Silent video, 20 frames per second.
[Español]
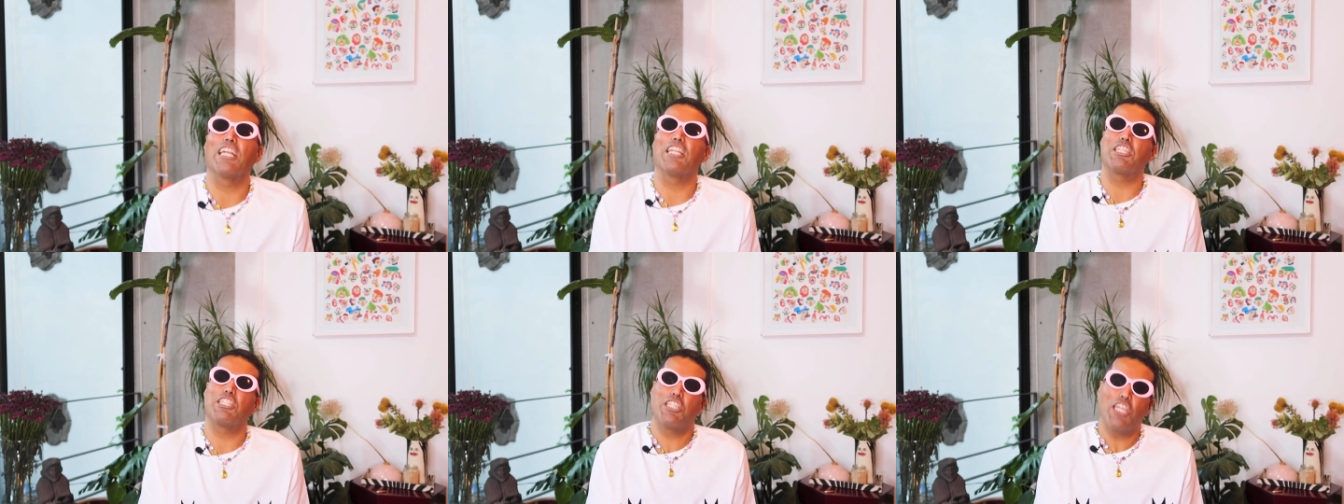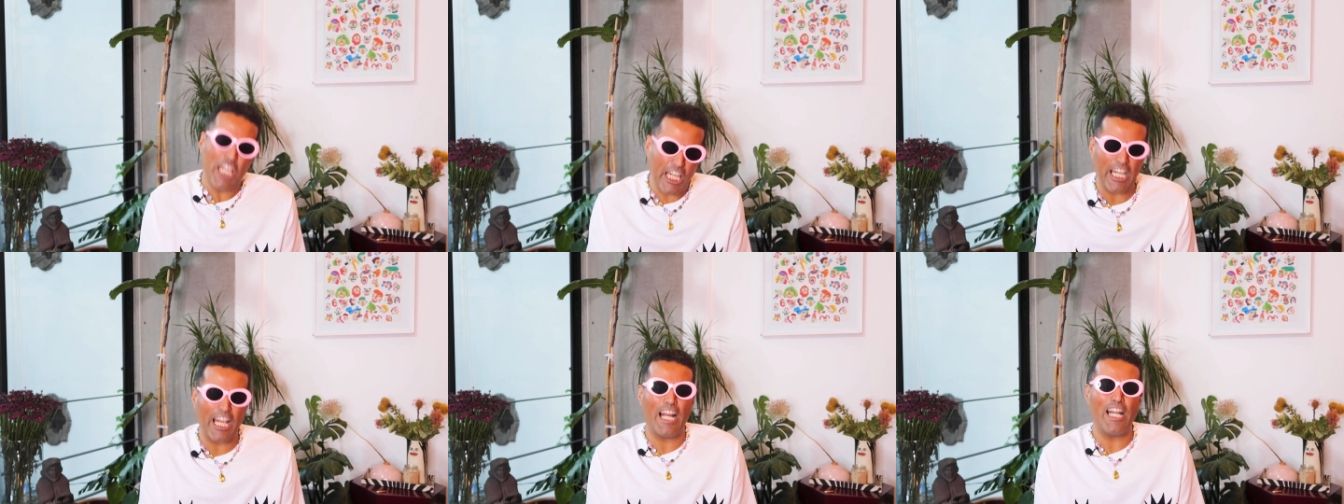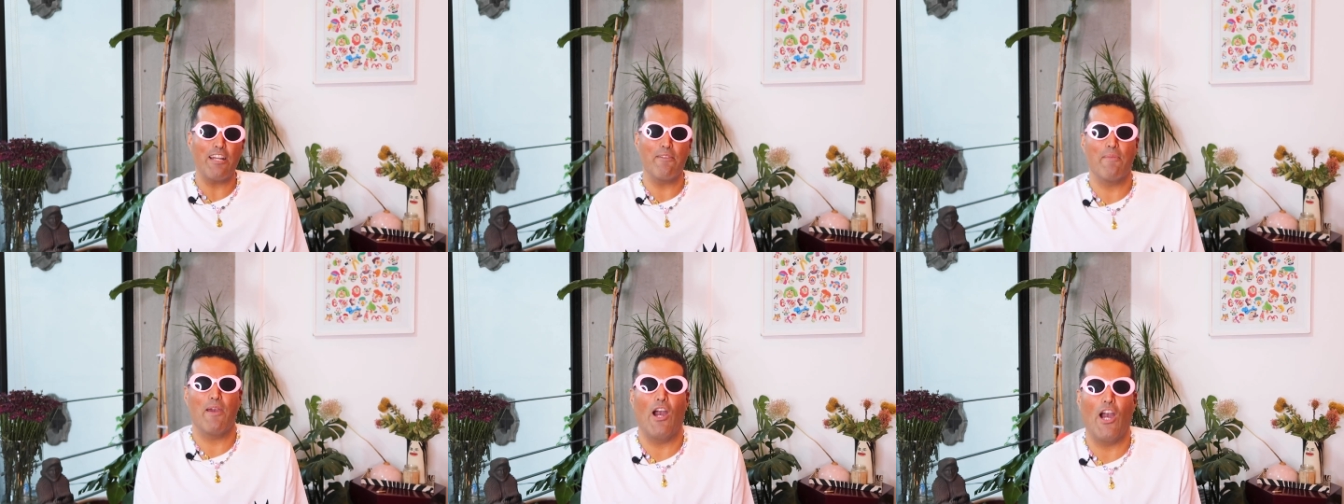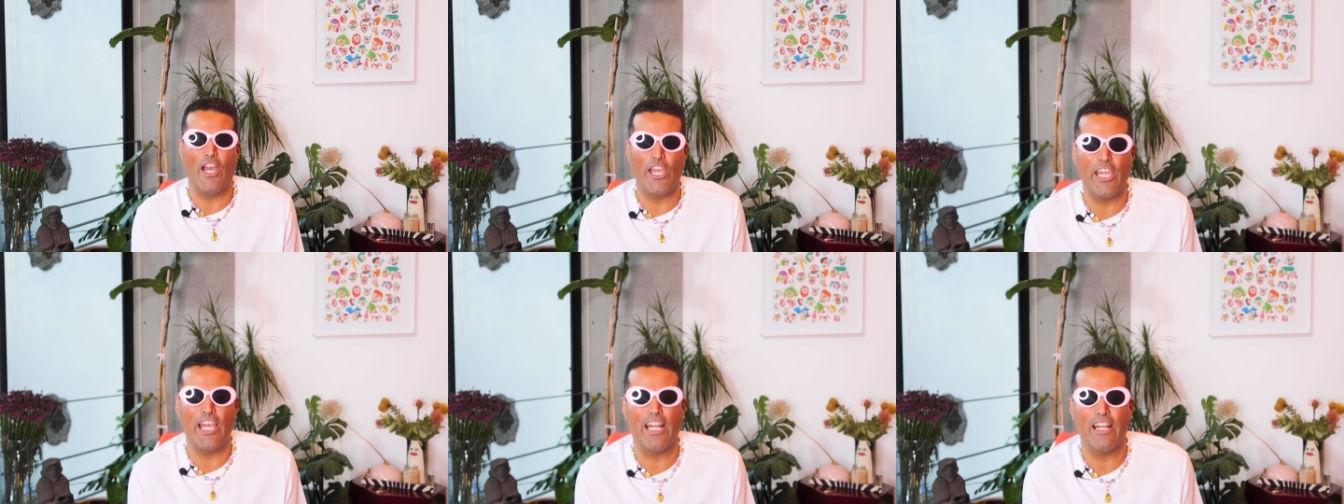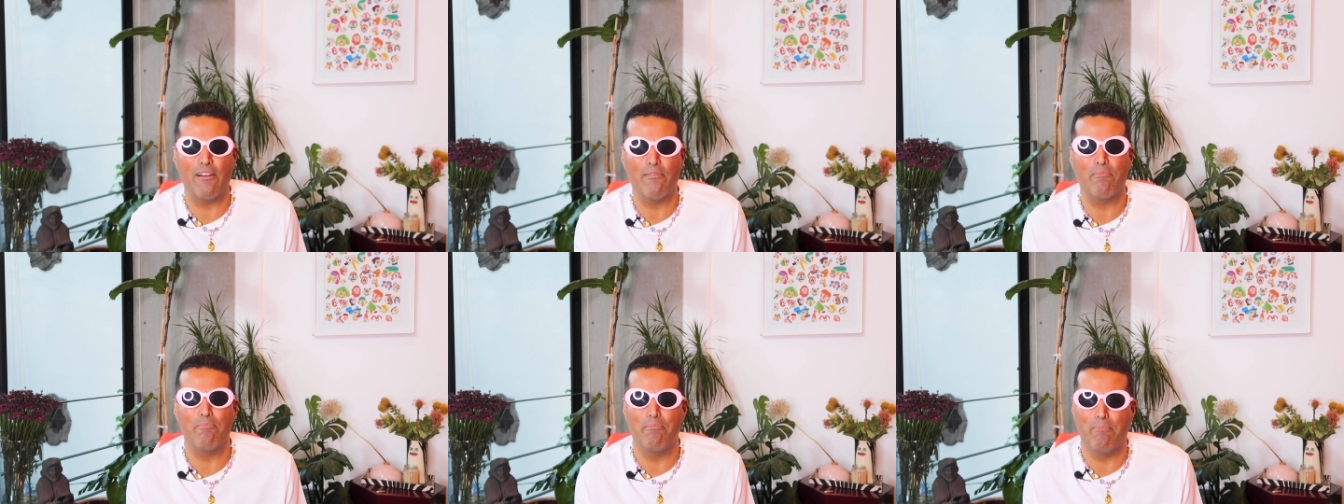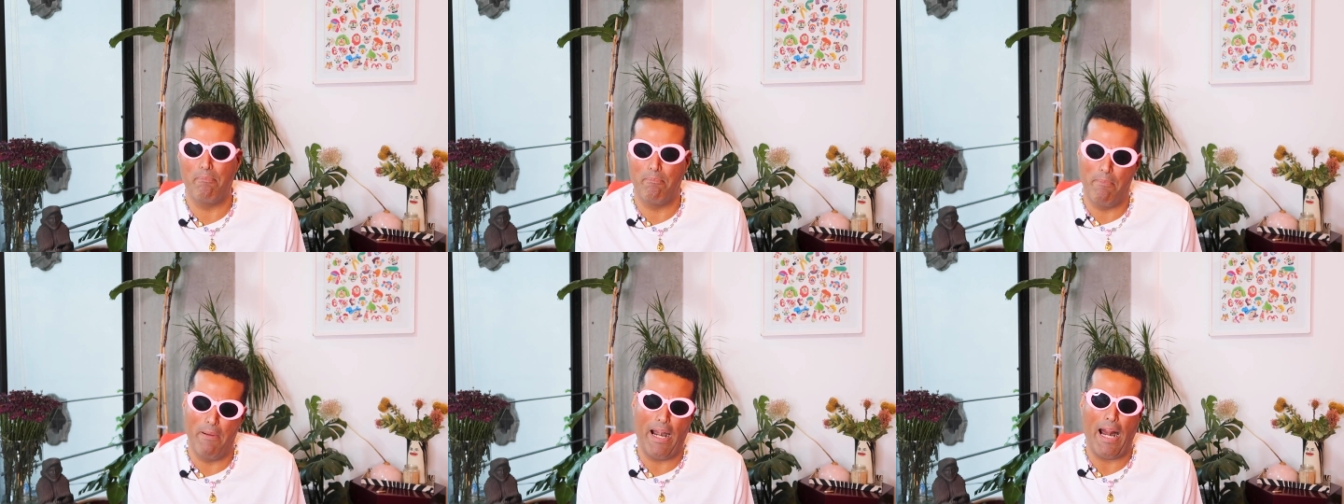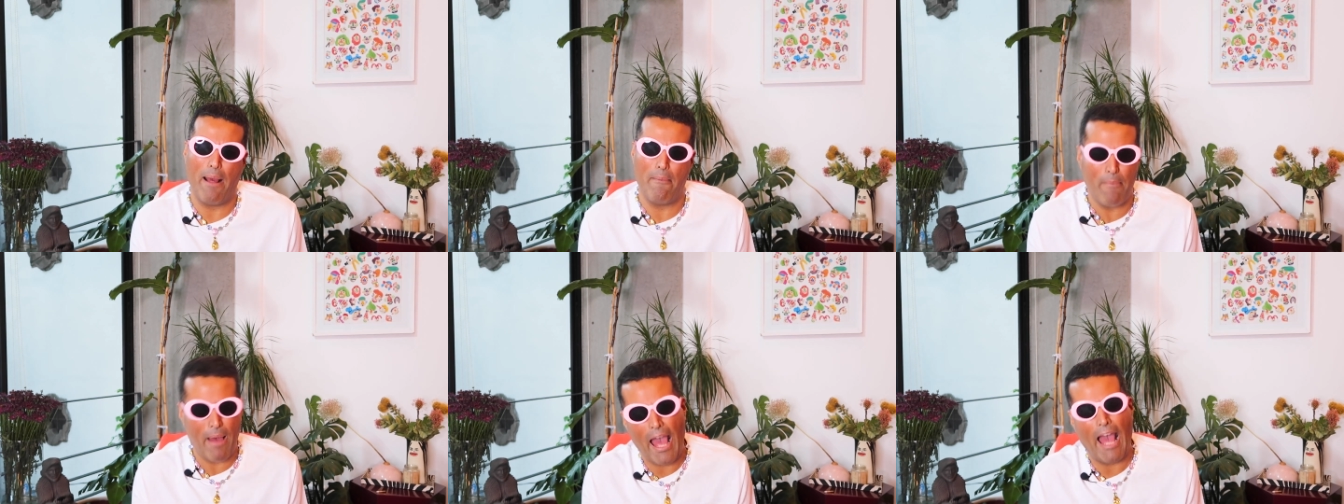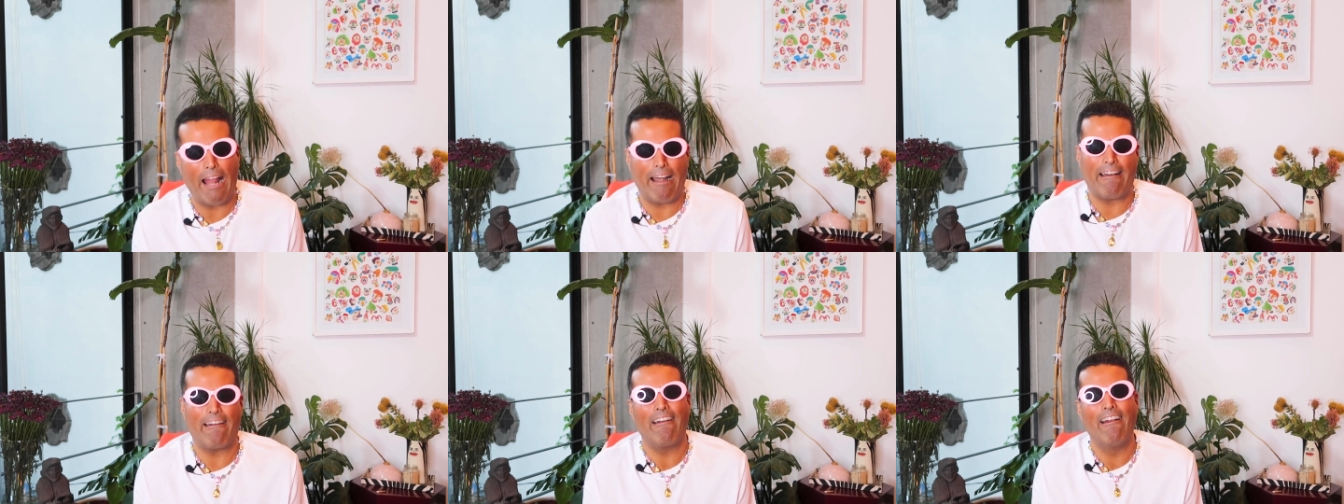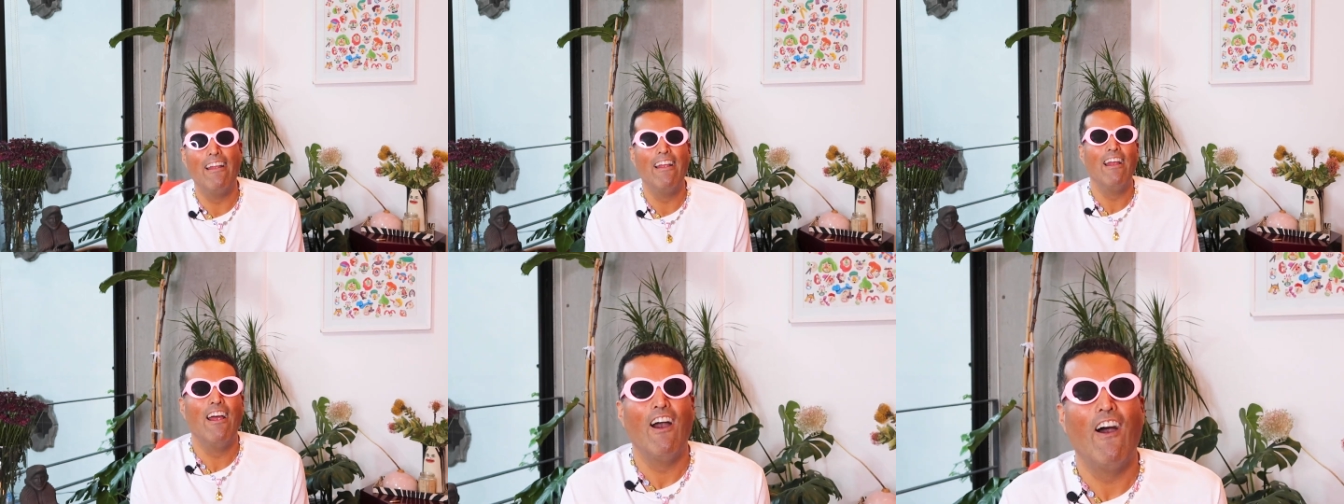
Se chingan y me vayan bramar.